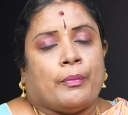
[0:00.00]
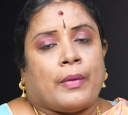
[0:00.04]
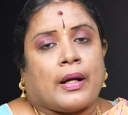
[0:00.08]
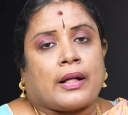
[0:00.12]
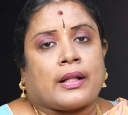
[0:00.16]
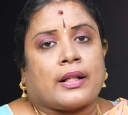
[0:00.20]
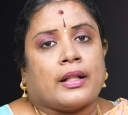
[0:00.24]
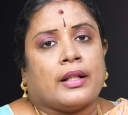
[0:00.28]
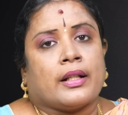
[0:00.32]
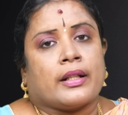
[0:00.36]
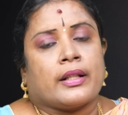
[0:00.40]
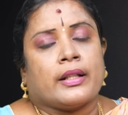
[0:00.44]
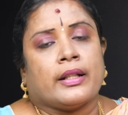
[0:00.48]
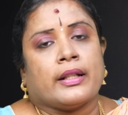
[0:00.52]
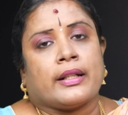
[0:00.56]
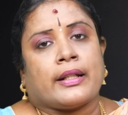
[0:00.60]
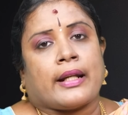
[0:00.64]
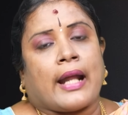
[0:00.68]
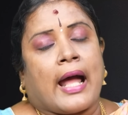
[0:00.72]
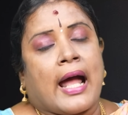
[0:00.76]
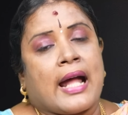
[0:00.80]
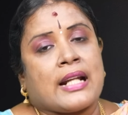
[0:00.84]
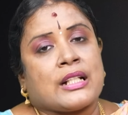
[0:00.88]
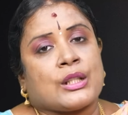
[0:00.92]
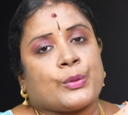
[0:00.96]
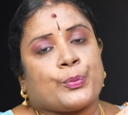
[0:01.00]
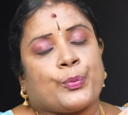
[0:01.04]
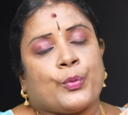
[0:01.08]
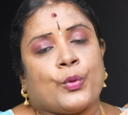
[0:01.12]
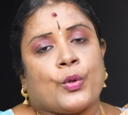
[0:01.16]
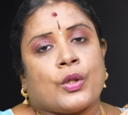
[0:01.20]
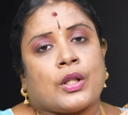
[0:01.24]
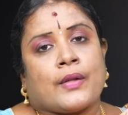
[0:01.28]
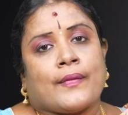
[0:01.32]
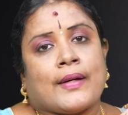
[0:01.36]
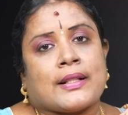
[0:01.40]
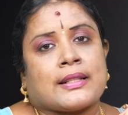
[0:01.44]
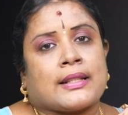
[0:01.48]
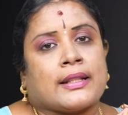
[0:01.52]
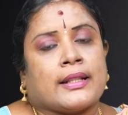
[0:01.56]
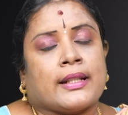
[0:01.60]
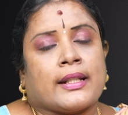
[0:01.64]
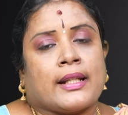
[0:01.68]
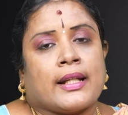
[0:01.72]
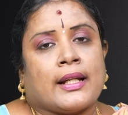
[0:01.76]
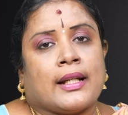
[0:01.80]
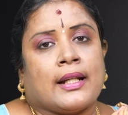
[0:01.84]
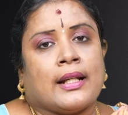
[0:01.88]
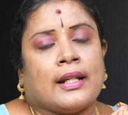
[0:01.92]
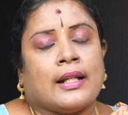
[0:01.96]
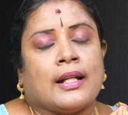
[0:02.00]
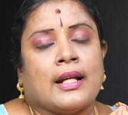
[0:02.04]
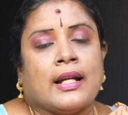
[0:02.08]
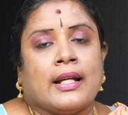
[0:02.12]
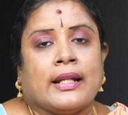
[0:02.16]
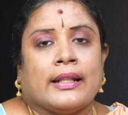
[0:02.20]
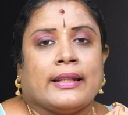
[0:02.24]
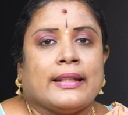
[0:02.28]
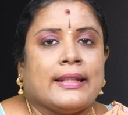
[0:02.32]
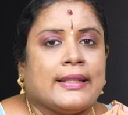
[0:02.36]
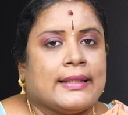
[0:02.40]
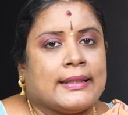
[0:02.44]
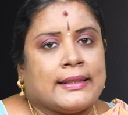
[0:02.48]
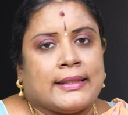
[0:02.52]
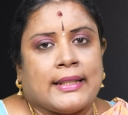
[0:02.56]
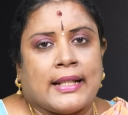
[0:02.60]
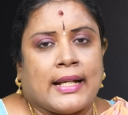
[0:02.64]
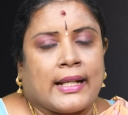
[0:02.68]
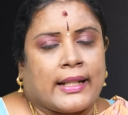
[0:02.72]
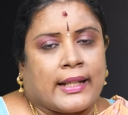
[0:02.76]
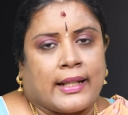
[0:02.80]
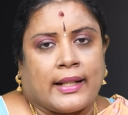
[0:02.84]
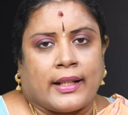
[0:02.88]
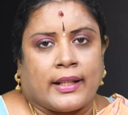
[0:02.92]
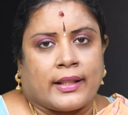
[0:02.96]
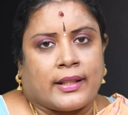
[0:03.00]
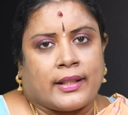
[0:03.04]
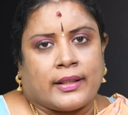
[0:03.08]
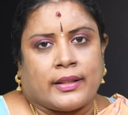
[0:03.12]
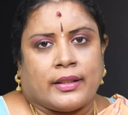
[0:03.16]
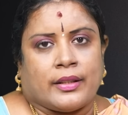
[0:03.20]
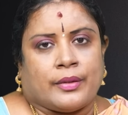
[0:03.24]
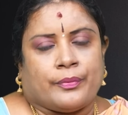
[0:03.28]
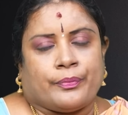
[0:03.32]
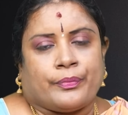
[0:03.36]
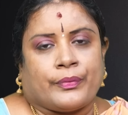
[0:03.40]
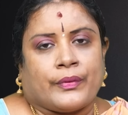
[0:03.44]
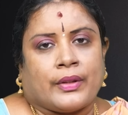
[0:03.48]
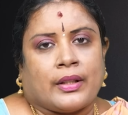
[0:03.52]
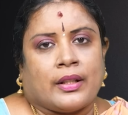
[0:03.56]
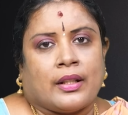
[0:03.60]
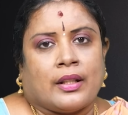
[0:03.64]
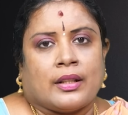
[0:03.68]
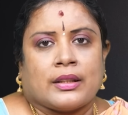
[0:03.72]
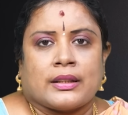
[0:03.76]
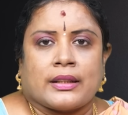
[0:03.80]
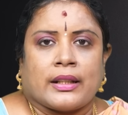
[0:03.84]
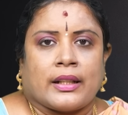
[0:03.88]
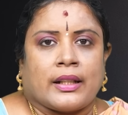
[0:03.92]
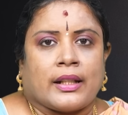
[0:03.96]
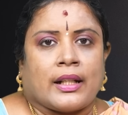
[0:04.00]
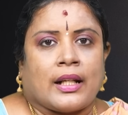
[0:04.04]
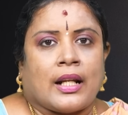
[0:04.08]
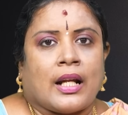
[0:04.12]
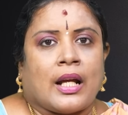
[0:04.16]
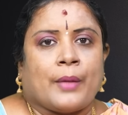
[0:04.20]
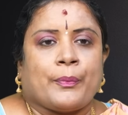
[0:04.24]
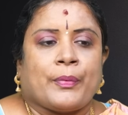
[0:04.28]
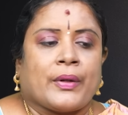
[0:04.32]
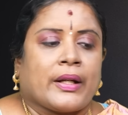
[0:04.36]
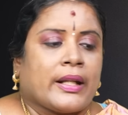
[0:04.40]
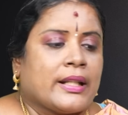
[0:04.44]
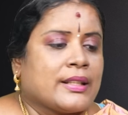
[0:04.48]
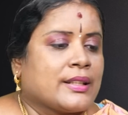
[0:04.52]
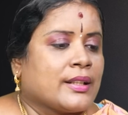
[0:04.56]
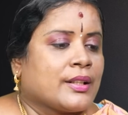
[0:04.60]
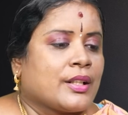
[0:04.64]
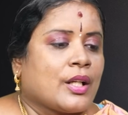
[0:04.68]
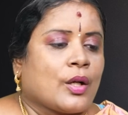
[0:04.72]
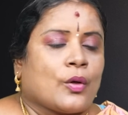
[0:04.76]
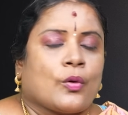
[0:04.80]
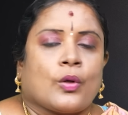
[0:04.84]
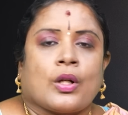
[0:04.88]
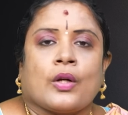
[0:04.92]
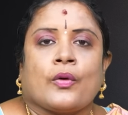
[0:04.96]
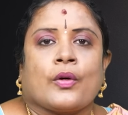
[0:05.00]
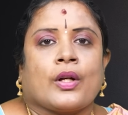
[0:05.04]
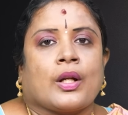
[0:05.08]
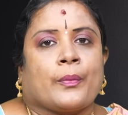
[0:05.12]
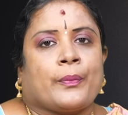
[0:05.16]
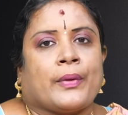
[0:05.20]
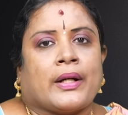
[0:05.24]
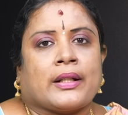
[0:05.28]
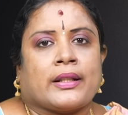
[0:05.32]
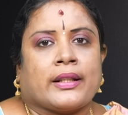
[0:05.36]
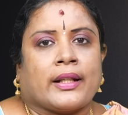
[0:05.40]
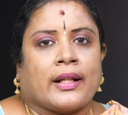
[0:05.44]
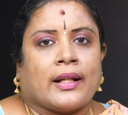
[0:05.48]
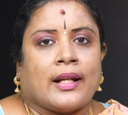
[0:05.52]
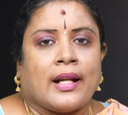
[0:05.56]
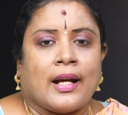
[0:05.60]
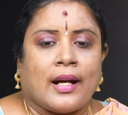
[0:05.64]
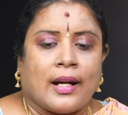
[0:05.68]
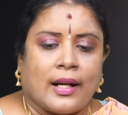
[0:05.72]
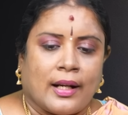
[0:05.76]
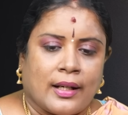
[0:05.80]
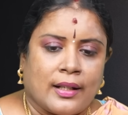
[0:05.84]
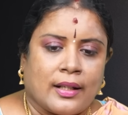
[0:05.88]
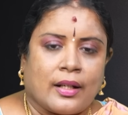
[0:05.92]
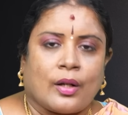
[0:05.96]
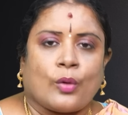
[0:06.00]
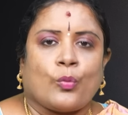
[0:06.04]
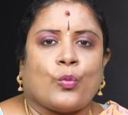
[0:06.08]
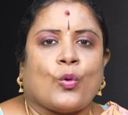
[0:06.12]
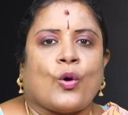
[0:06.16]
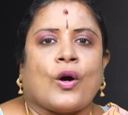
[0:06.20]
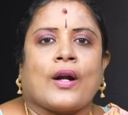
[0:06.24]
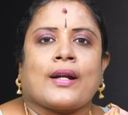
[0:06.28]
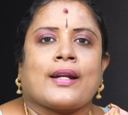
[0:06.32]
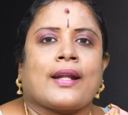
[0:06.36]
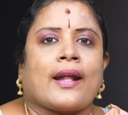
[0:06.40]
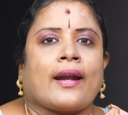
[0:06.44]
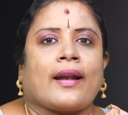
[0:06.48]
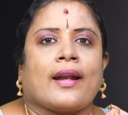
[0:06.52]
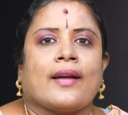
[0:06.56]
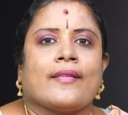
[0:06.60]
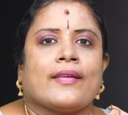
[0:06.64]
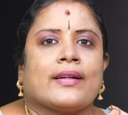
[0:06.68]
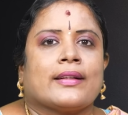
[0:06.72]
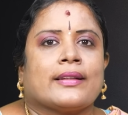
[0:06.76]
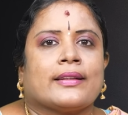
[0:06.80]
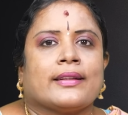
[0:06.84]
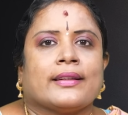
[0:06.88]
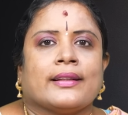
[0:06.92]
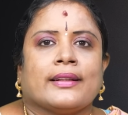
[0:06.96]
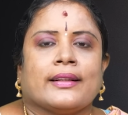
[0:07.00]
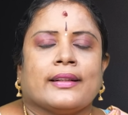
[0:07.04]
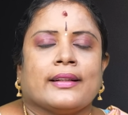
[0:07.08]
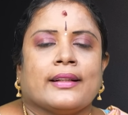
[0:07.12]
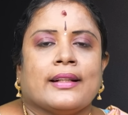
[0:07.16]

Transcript: மக்களுக்கு டிரான்ஸ்போர்ட் வசதிகள் ஈஸியாக கிடைக்கிது சரிங்களா இப்போ ரீசெண்டாக கூட உங்களுக்கு பார்த்தீங்கன்னா அண்டர் வாட்டரில் வந்து